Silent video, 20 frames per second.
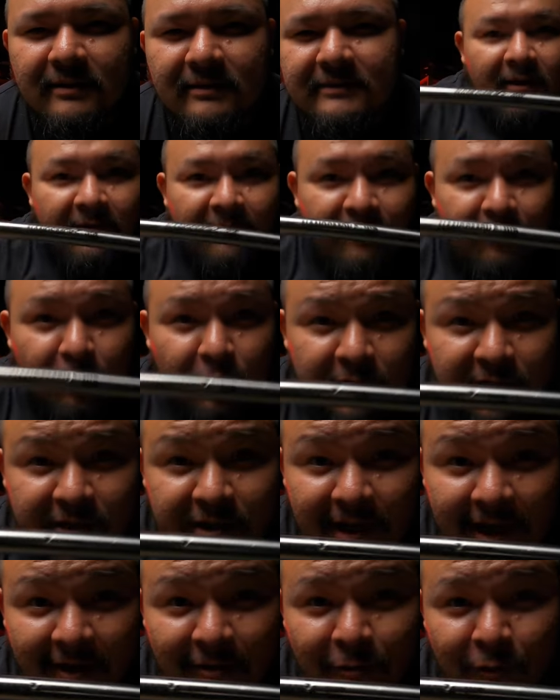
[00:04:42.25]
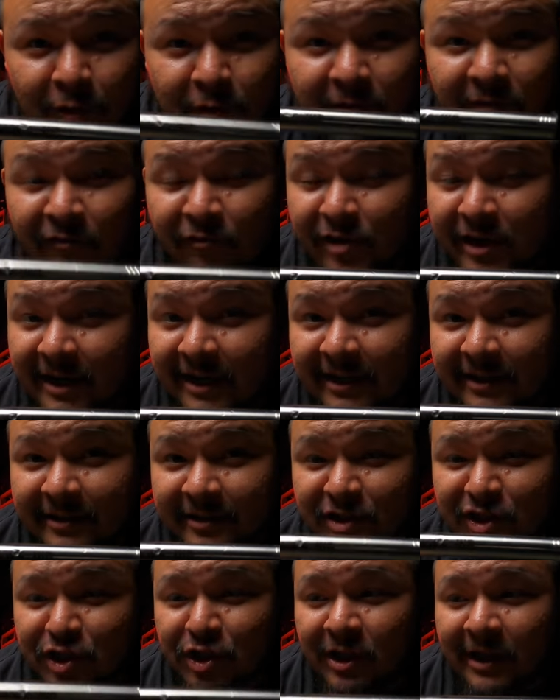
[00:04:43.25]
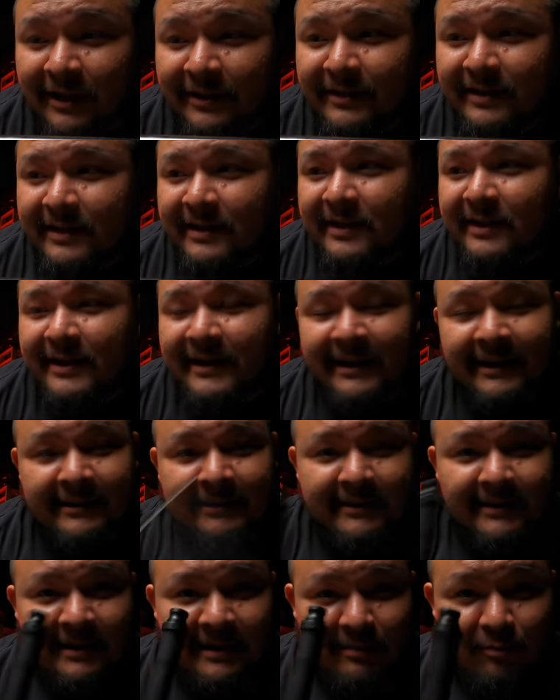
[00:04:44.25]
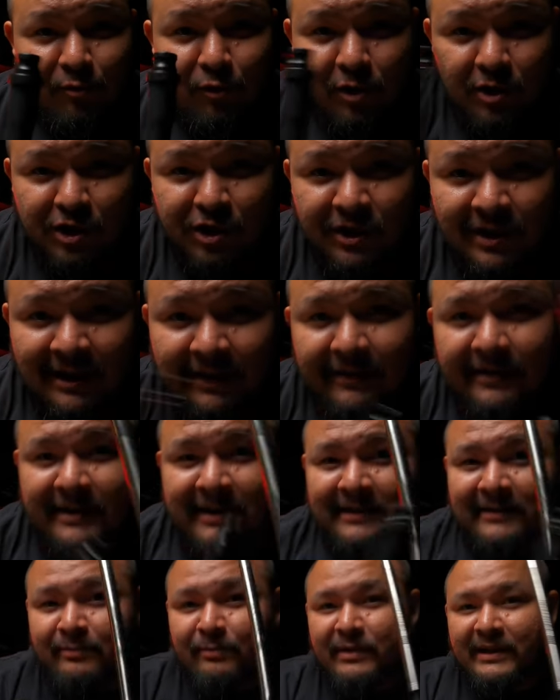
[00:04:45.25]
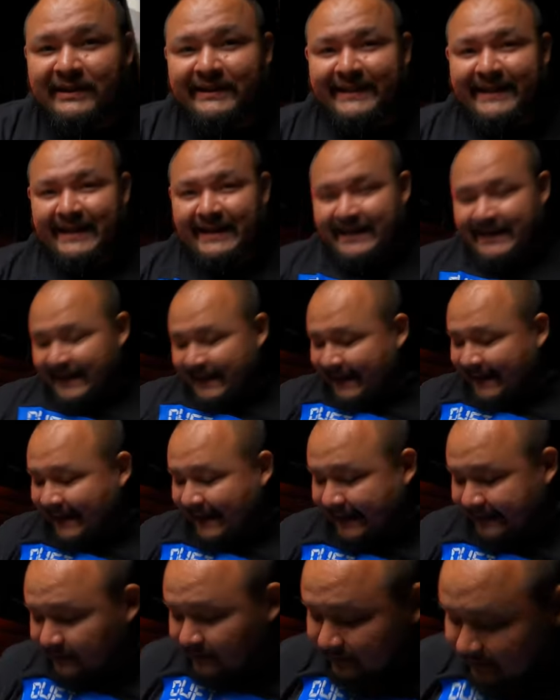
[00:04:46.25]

Вот так вот выглядит шланг. Это мой шланг от модели Илин,